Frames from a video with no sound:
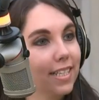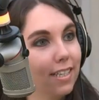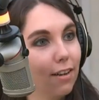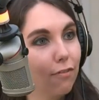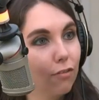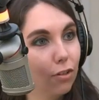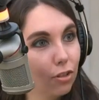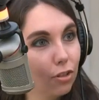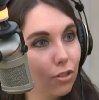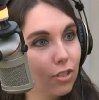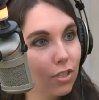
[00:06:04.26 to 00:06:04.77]

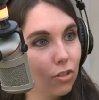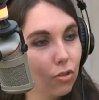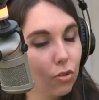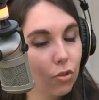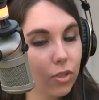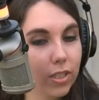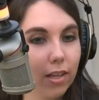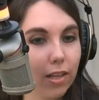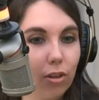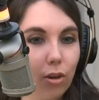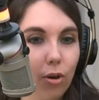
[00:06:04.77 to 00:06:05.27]
foto sí
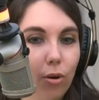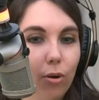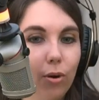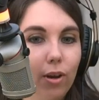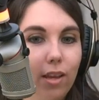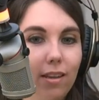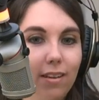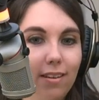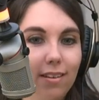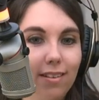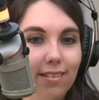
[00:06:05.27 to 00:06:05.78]
sucedió
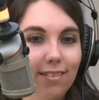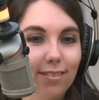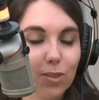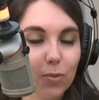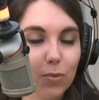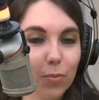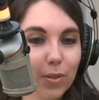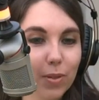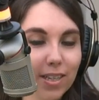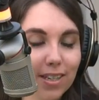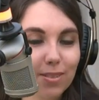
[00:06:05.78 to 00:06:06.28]
y nos
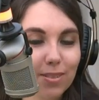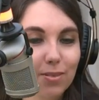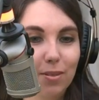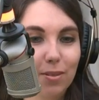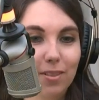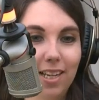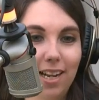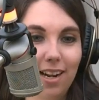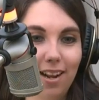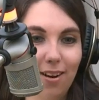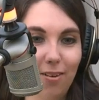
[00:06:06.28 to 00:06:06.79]
puede
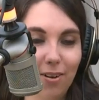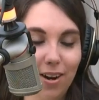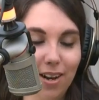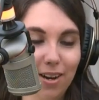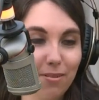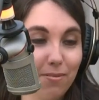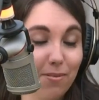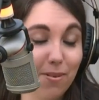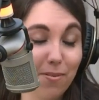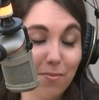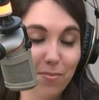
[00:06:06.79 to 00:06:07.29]
resultar ahora
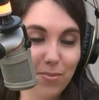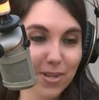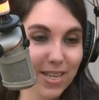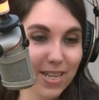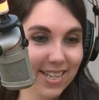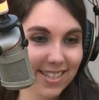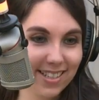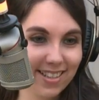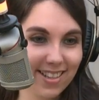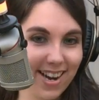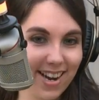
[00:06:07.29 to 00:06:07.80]
como muy
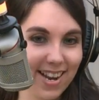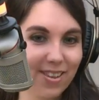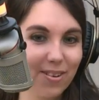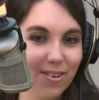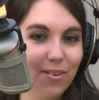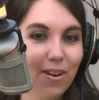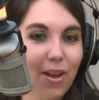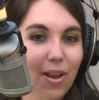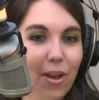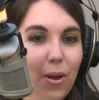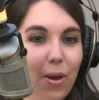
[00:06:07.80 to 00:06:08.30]
extraño,
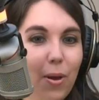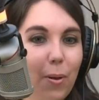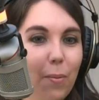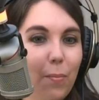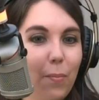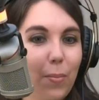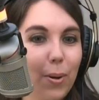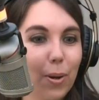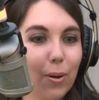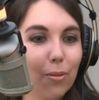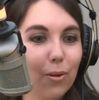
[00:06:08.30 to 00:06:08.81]

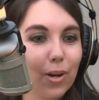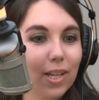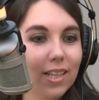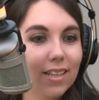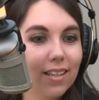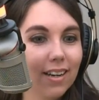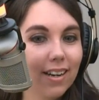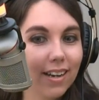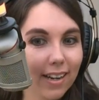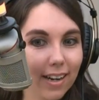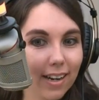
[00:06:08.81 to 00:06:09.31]
pero durante
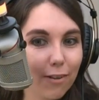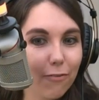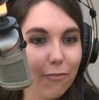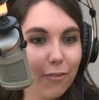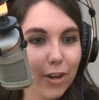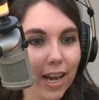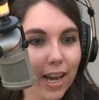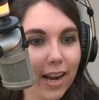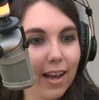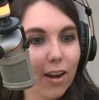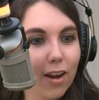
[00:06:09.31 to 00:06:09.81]
la Guerra
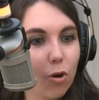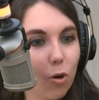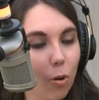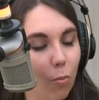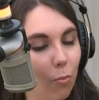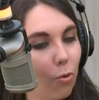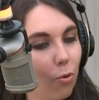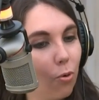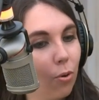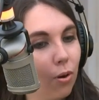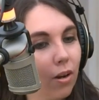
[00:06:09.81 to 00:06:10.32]
Fría era
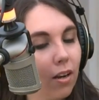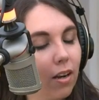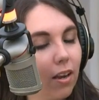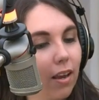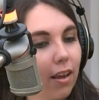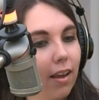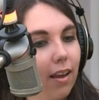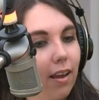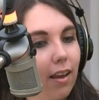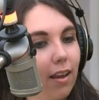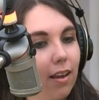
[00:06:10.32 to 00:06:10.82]
común
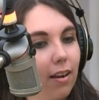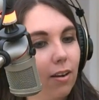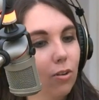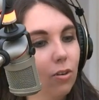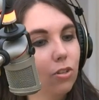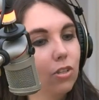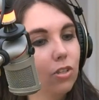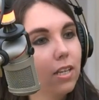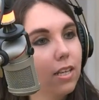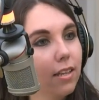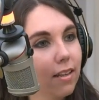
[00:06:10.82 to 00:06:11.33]
que
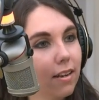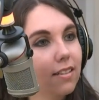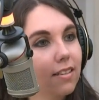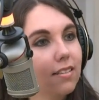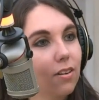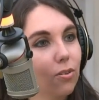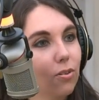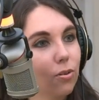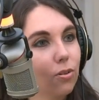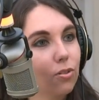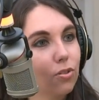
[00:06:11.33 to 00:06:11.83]
los líderes de
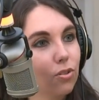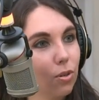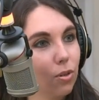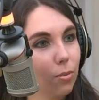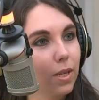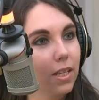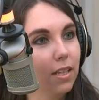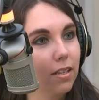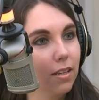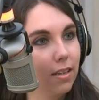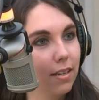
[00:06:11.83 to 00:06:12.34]
la Unión
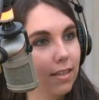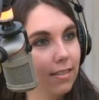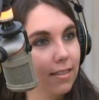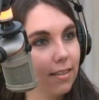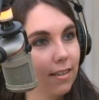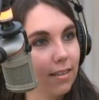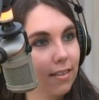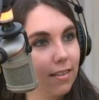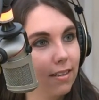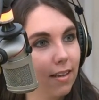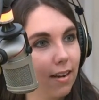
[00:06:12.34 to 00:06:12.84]
Soviética
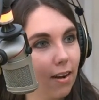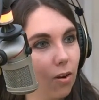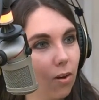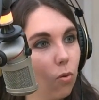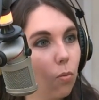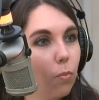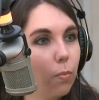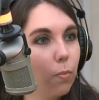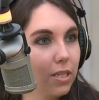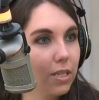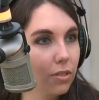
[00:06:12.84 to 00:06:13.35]
se dieran
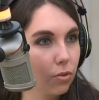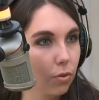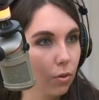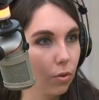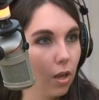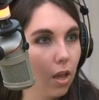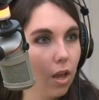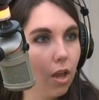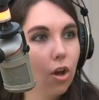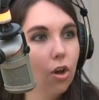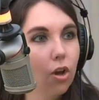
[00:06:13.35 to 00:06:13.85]
un beso.
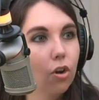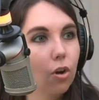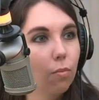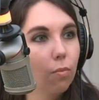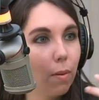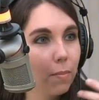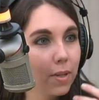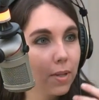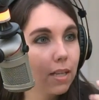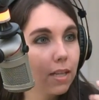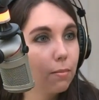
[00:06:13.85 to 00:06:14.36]

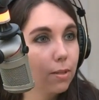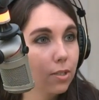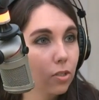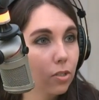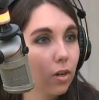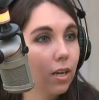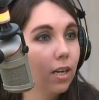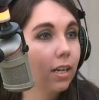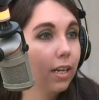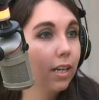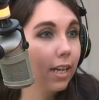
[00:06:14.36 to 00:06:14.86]
Normalmente el beso
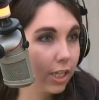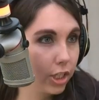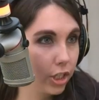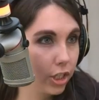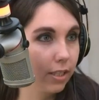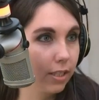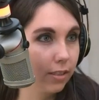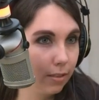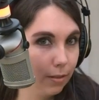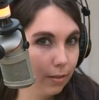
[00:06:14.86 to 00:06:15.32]
en el cachete,